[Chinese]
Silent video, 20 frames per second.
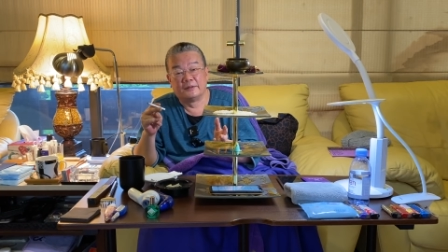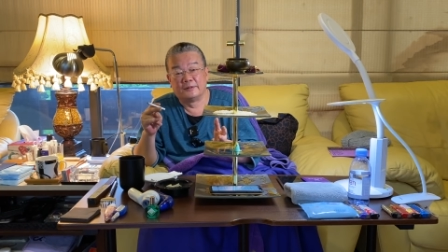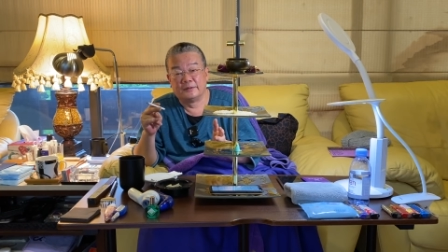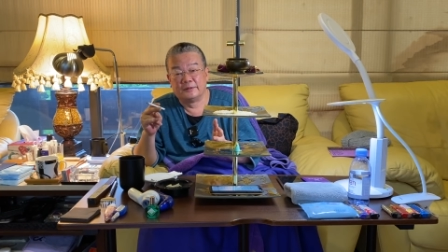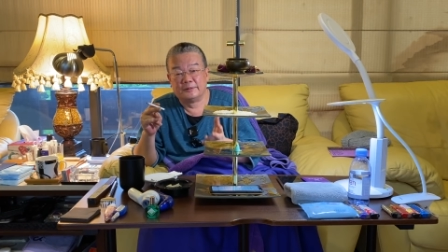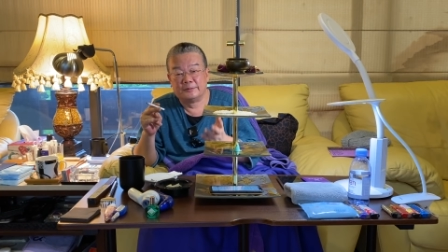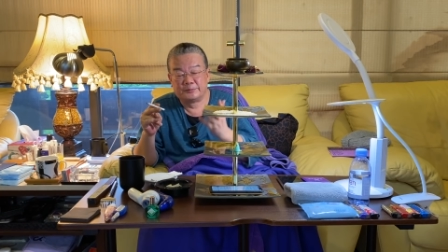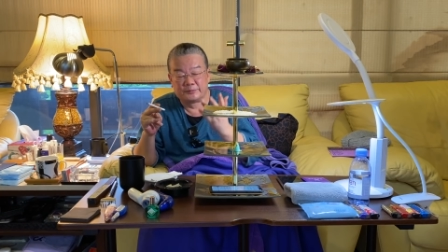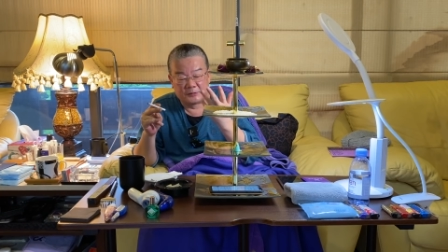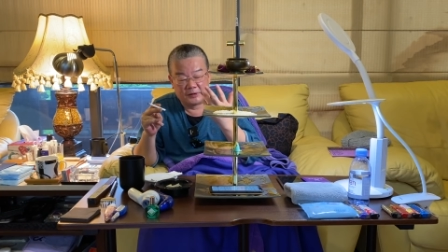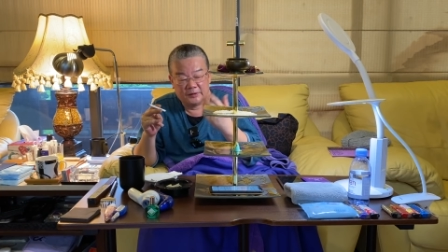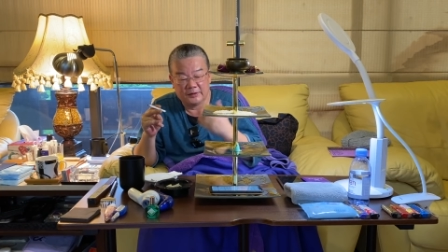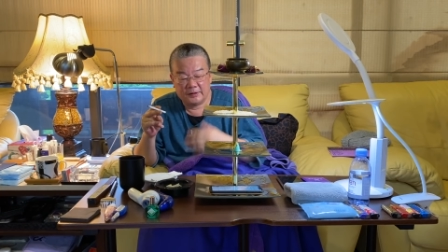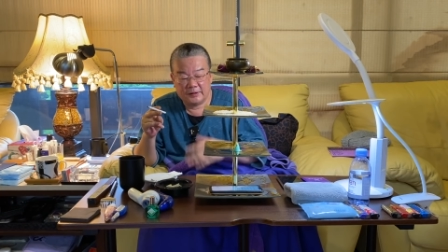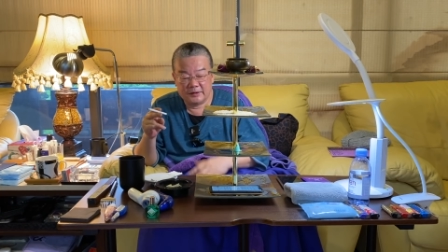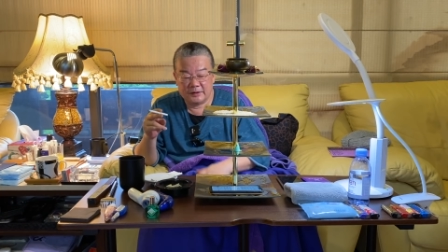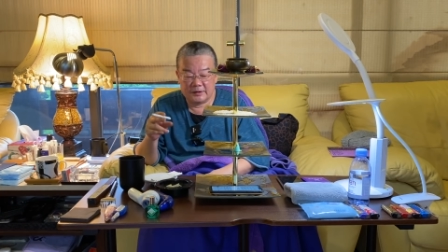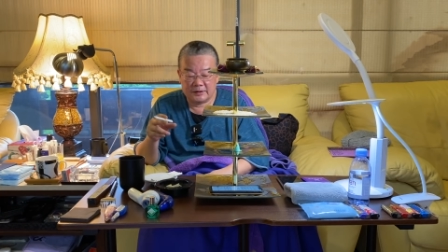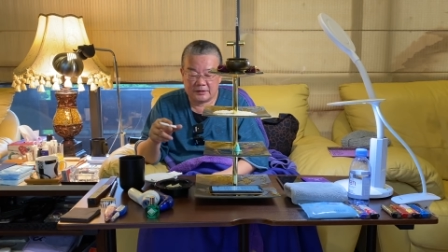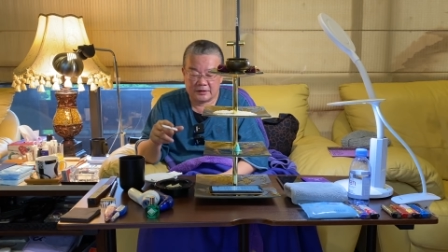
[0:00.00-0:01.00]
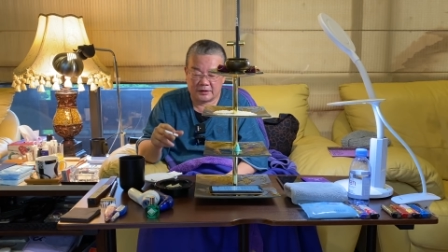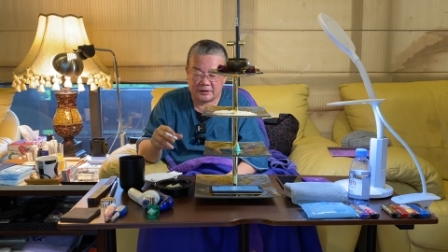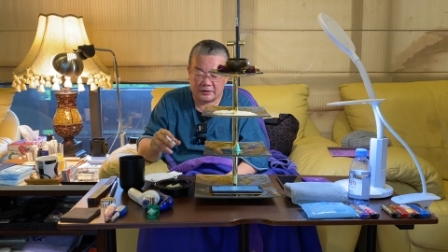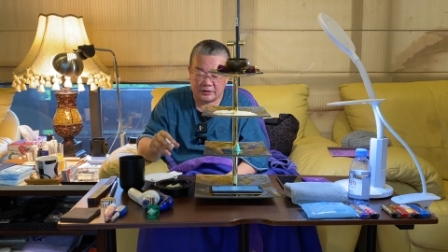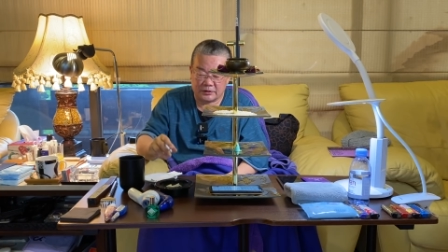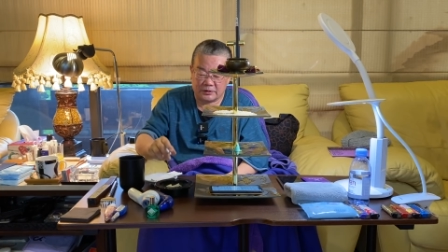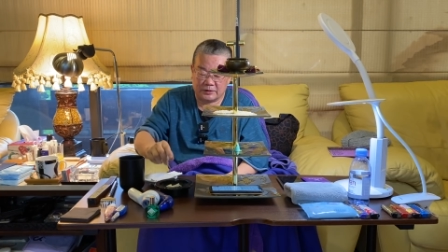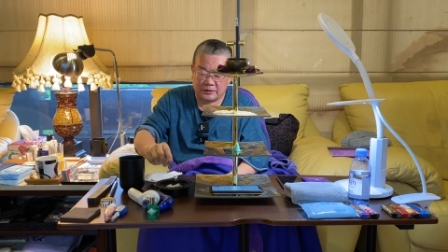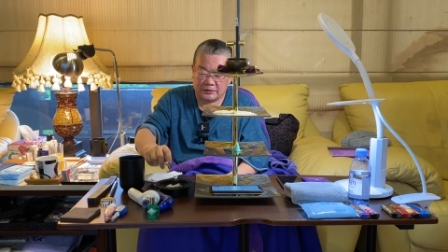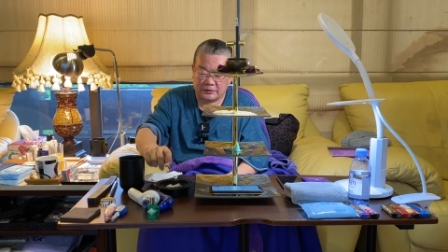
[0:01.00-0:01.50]
哈，这个
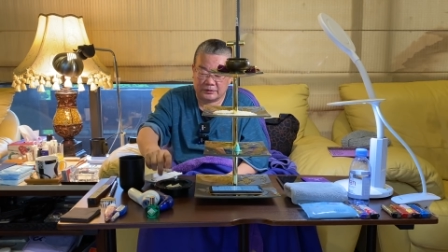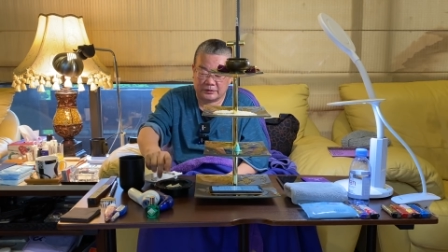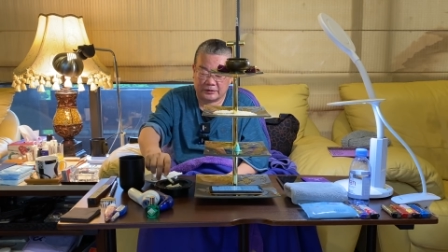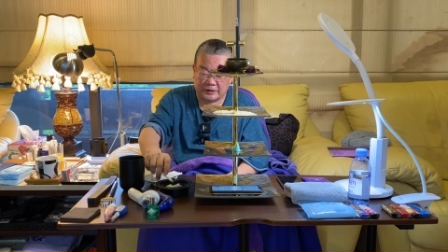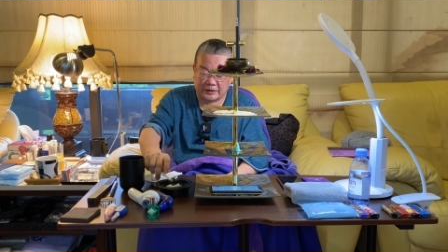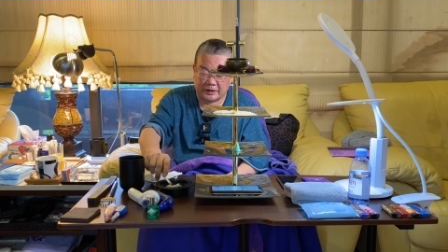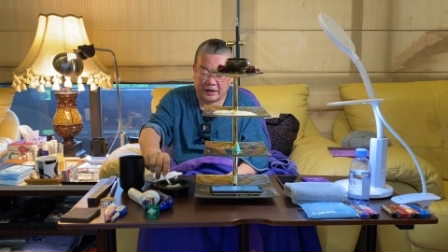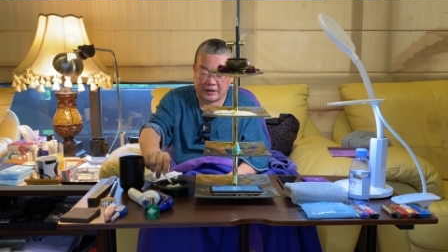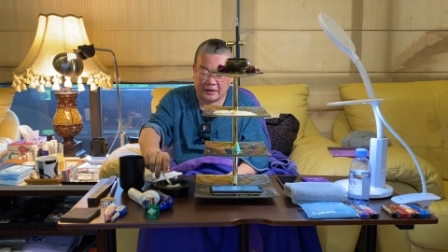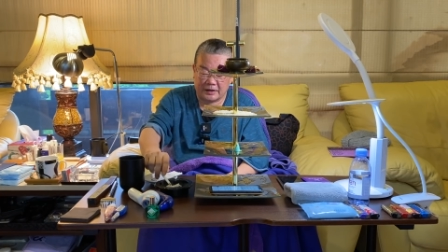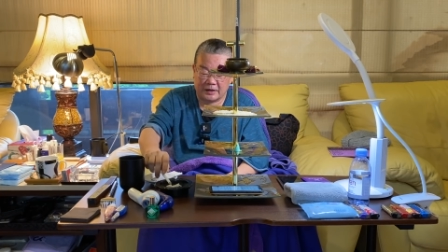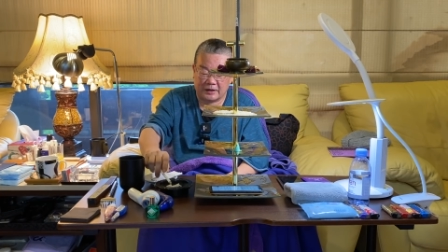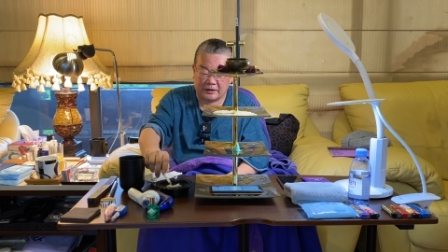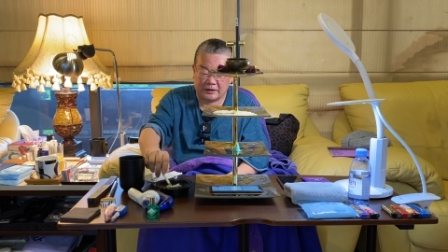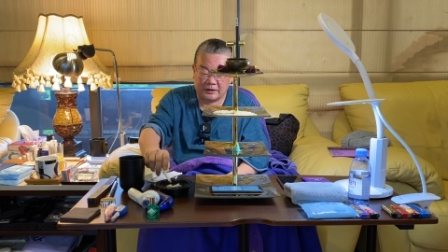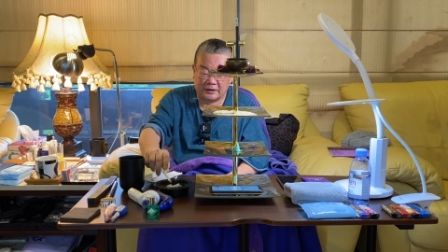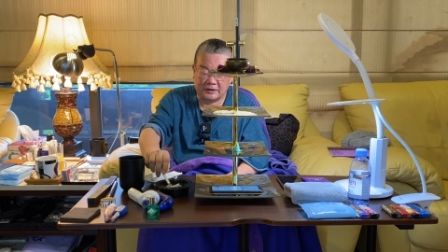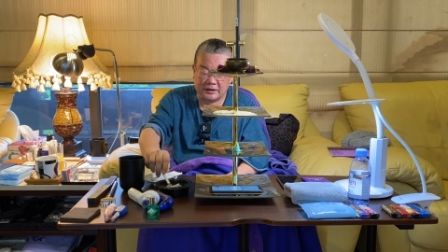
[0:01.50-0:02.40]
就很尴尬。